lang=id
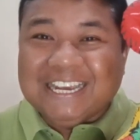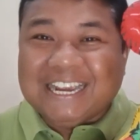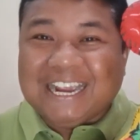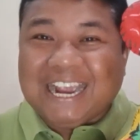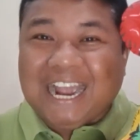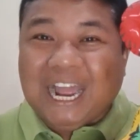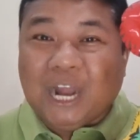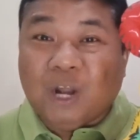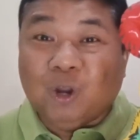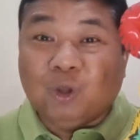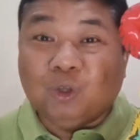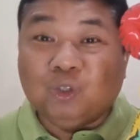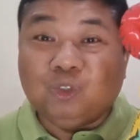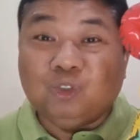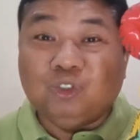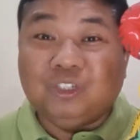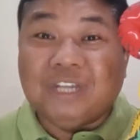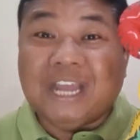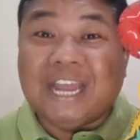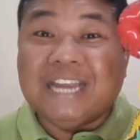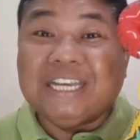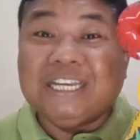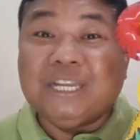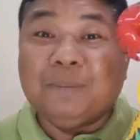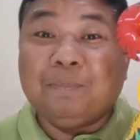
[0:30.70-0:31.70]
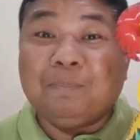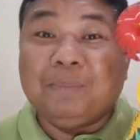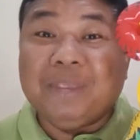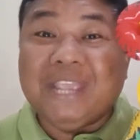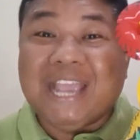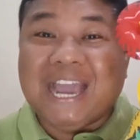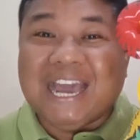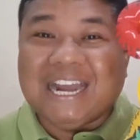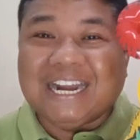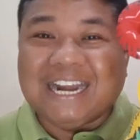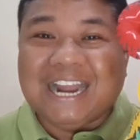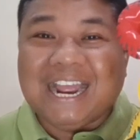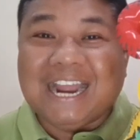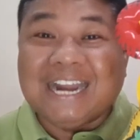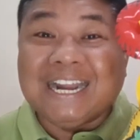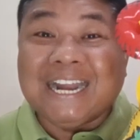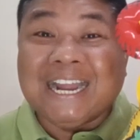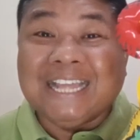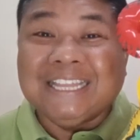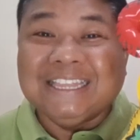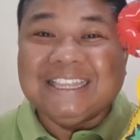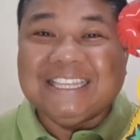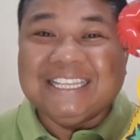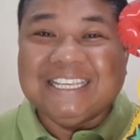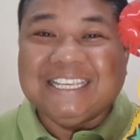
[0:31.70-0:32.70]
kalau sudah dipiara
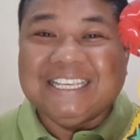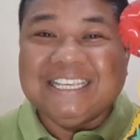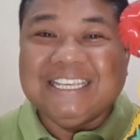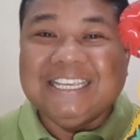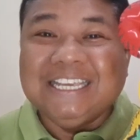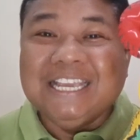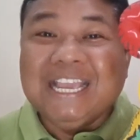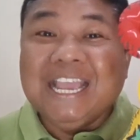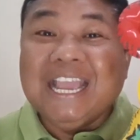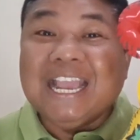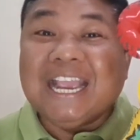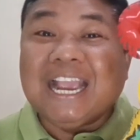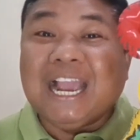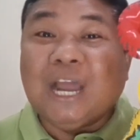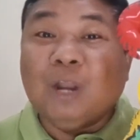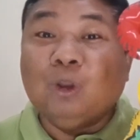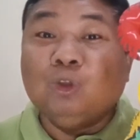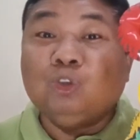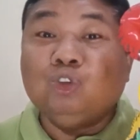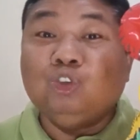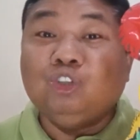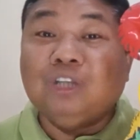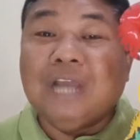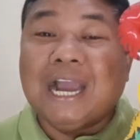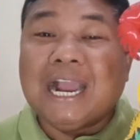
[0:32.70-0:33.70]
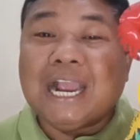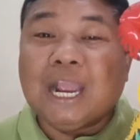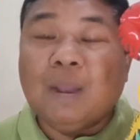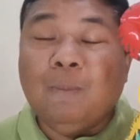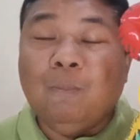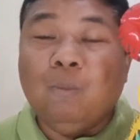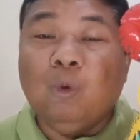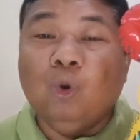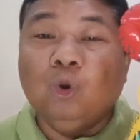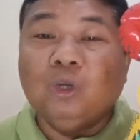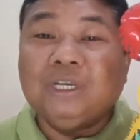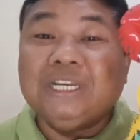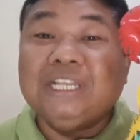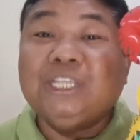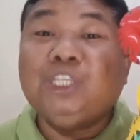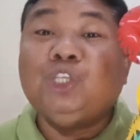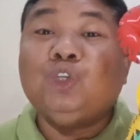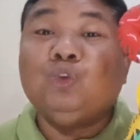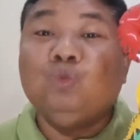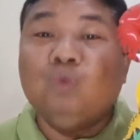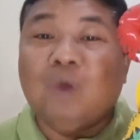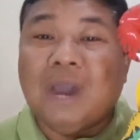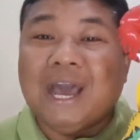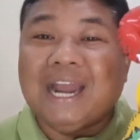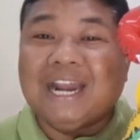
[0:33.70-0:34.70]
nanti kalau sudah gemuk
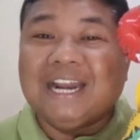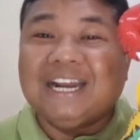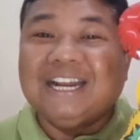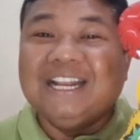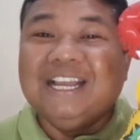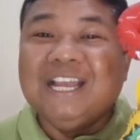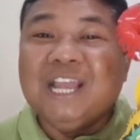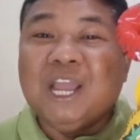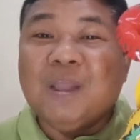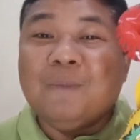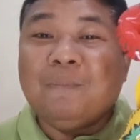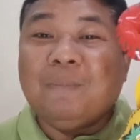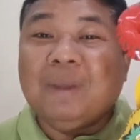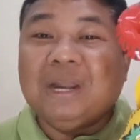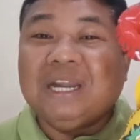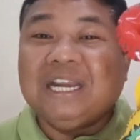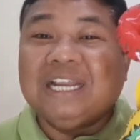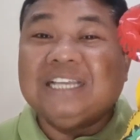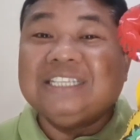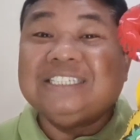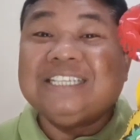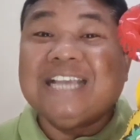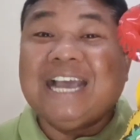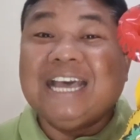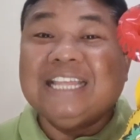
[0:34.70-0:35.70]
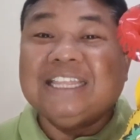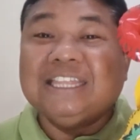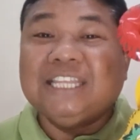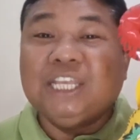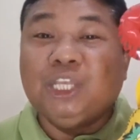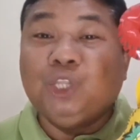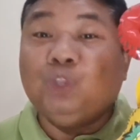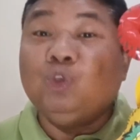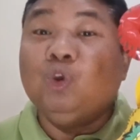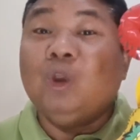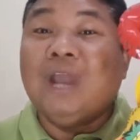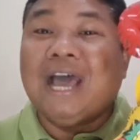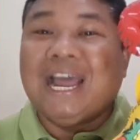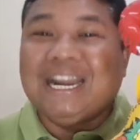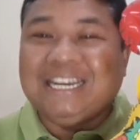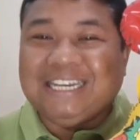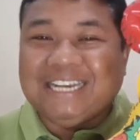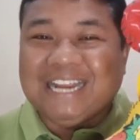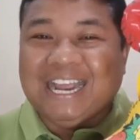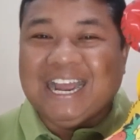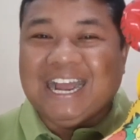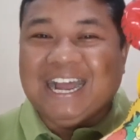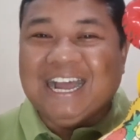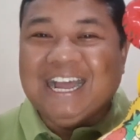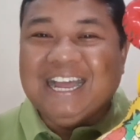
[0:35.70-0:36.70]
dijual pada saat Idul
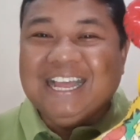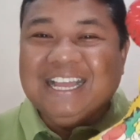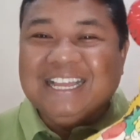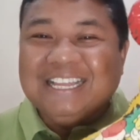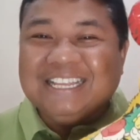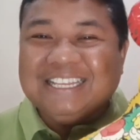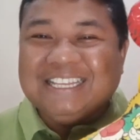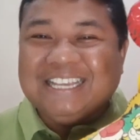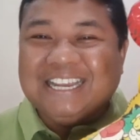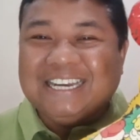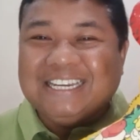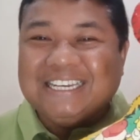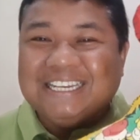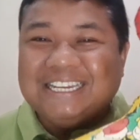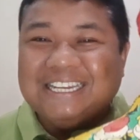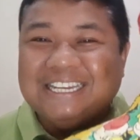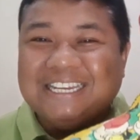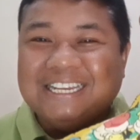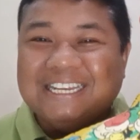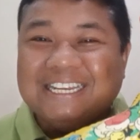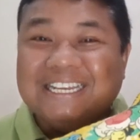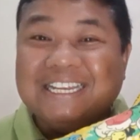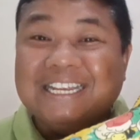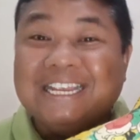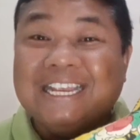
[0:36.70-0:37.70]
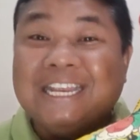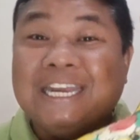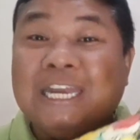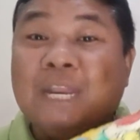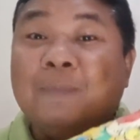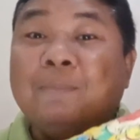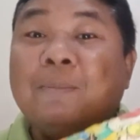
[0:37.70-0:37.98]
ada. Jadi ini